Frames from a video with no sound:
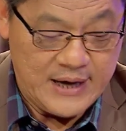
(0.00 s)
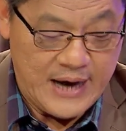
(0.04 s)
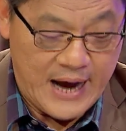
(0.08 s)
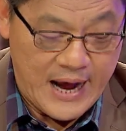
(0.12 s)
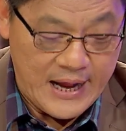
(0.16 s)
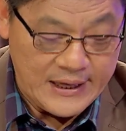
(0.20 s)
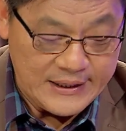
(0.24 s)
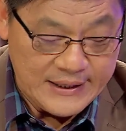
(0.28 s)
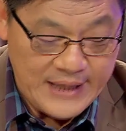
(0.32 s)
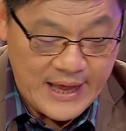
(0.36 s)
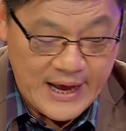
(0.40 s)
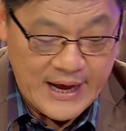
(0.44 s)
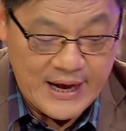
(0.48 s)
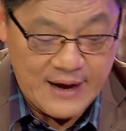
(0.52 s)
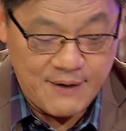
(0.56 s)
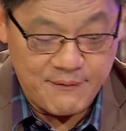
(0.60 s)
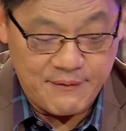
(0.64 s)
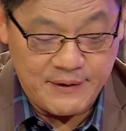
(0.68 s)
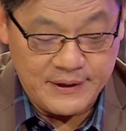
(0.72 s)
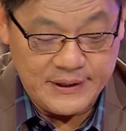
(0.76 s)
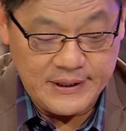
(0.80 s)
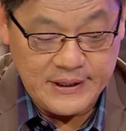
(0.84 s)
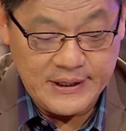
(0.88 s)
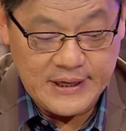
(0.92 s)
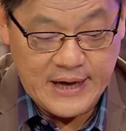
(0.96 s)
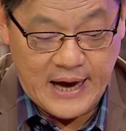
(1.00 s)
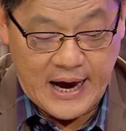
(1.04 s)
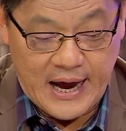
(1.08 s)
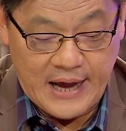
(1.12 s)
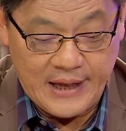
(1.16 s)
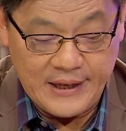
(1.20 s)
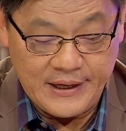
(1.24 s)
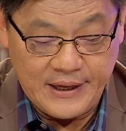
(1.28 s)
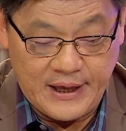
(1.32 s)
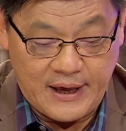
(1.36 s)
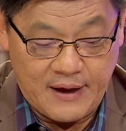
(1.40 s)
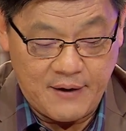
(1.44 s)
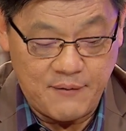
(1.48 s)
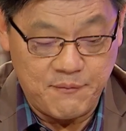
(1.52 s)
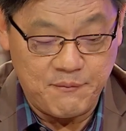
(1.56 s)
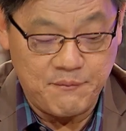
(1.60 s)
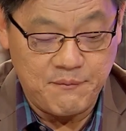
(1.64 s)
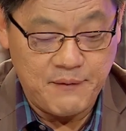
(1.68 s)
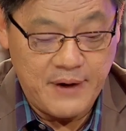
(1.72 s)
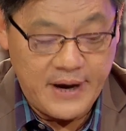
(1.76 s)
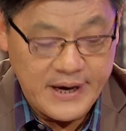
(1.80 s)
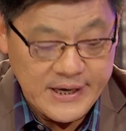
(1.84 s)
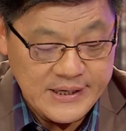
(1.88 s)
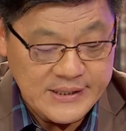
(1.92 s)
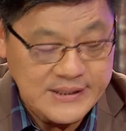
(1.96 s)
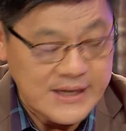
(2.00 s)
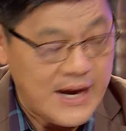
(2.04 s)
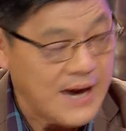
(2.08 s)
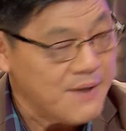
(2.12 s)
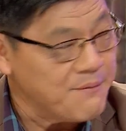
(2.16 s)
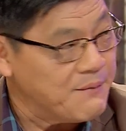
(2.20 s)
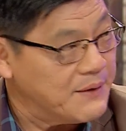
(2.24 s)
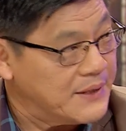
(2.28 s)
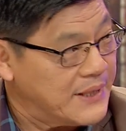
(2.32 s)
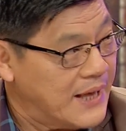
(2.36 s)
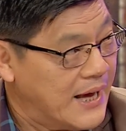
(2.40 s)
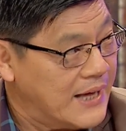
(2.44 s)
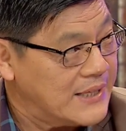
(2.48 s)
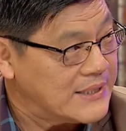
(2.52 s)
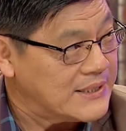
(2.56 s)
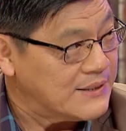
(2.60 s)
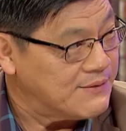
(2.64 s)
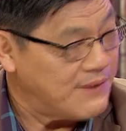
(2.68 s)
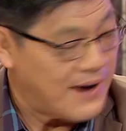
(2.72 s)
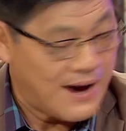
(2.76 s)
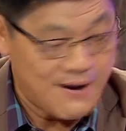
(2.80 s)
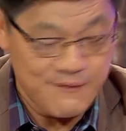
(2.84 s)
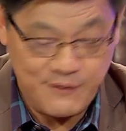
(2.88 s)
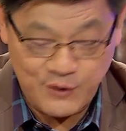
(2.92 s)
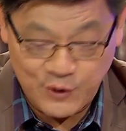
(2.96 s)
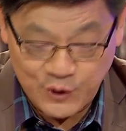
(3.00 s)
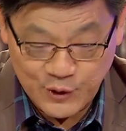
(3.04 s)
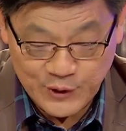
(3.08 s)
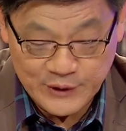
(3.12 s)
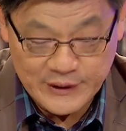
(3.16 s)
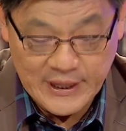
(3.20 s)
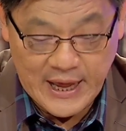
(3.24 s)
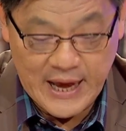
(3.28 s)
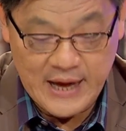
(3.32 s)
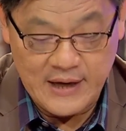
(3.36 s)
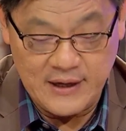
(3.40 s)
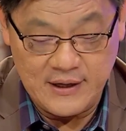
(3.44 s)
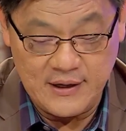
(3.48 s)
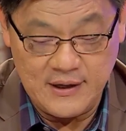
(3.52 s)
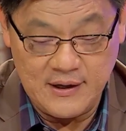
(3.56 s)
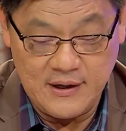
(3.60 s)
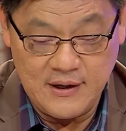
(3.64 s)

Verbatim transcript: การตั้งกรรมธิการเนี่ยไม่ใช่ประธานสภาเป็นคนตั้ง